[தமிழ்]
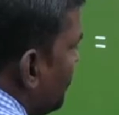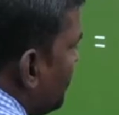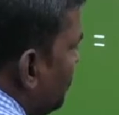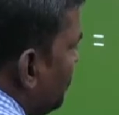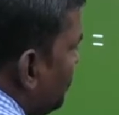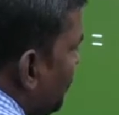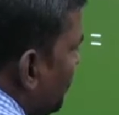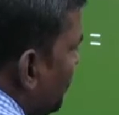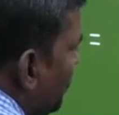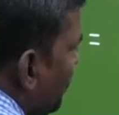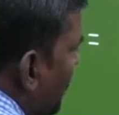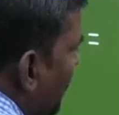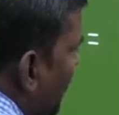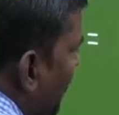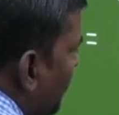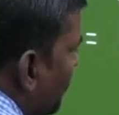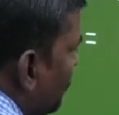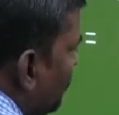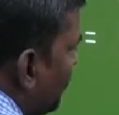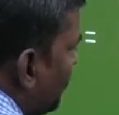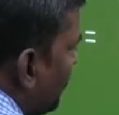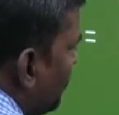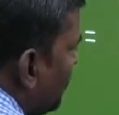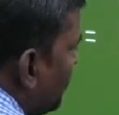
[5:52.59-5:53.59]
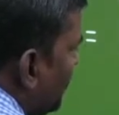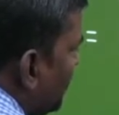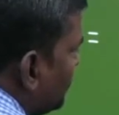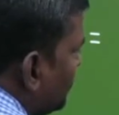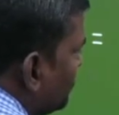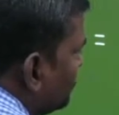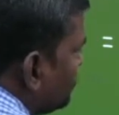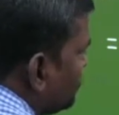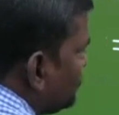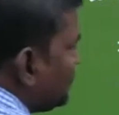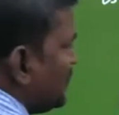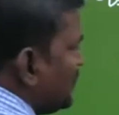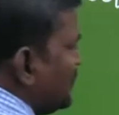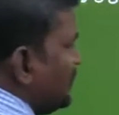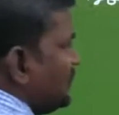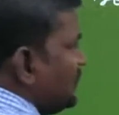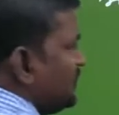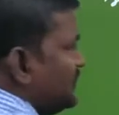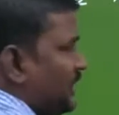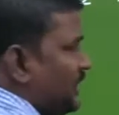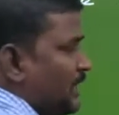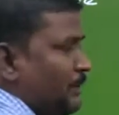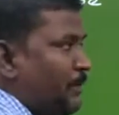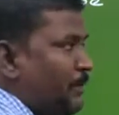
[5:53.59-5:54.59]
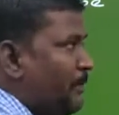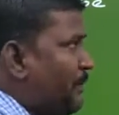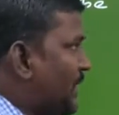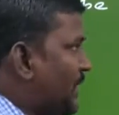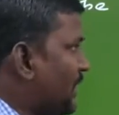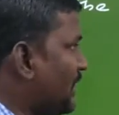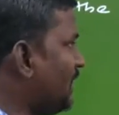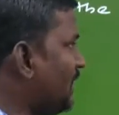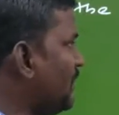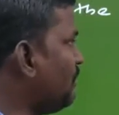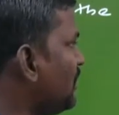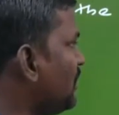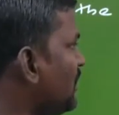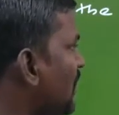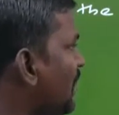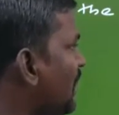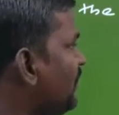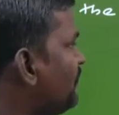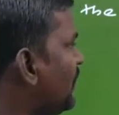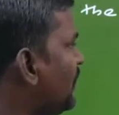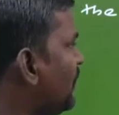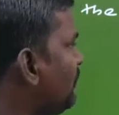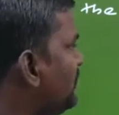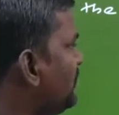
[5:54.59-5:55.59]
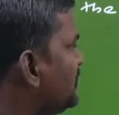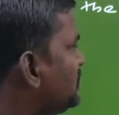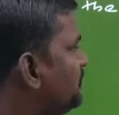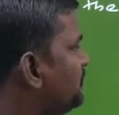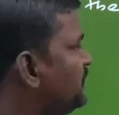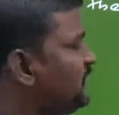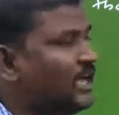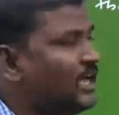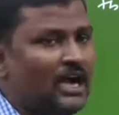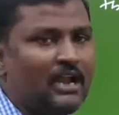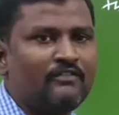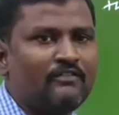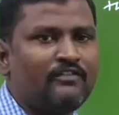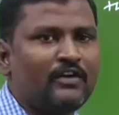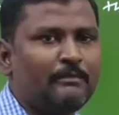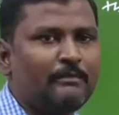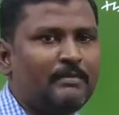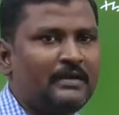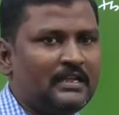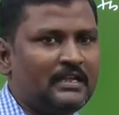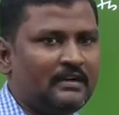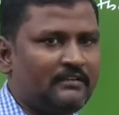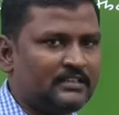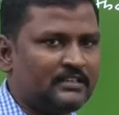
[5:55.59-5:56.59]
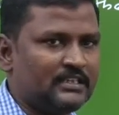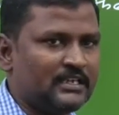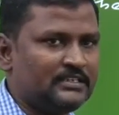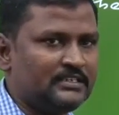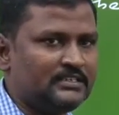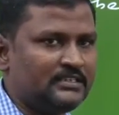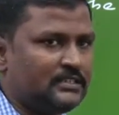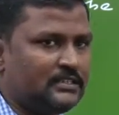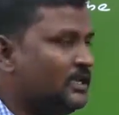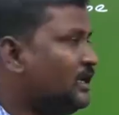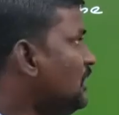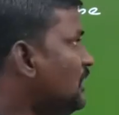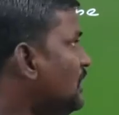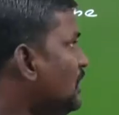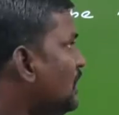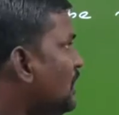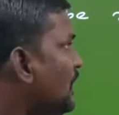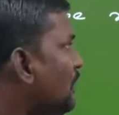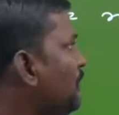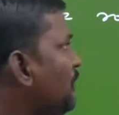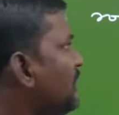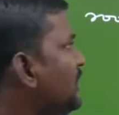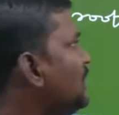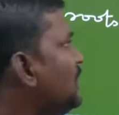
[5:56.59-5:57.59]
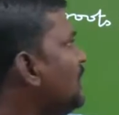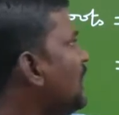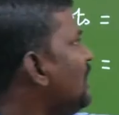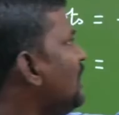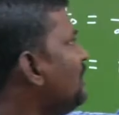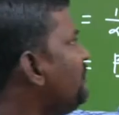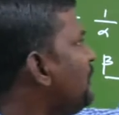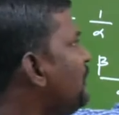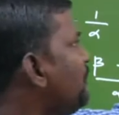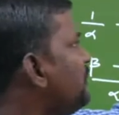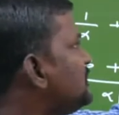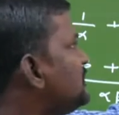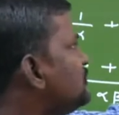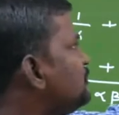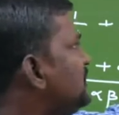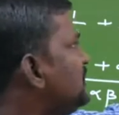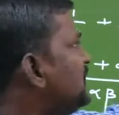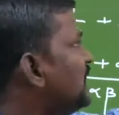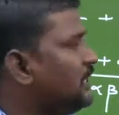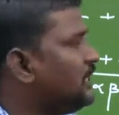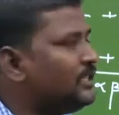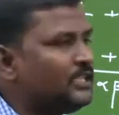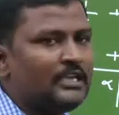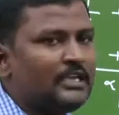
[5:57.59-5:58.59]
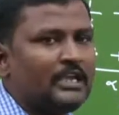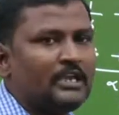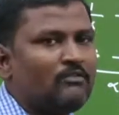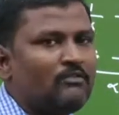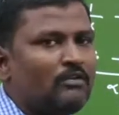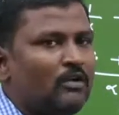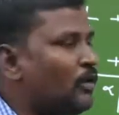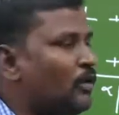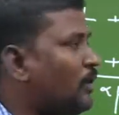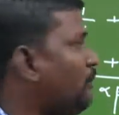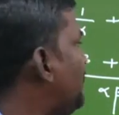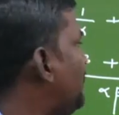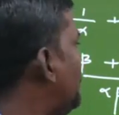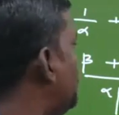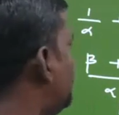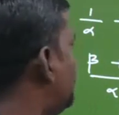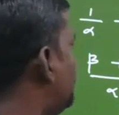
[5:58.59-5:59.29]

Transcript: மல்டிப்ளை பண்ணால் ஆல்ஃபா பீட்டா சரி இப்போ பாருங்க நம்மளுக்கு ஆல்ஃபா ப்ளஸ் பீட்டா ஆல்ஃபா பீட்டா வந்தாச்சு நம்மளுக்கு இங்கே ஆல்ஃபா ப்ளஸ் பீட்டா எதுக்கு ஈக்குவல் ஒன் பை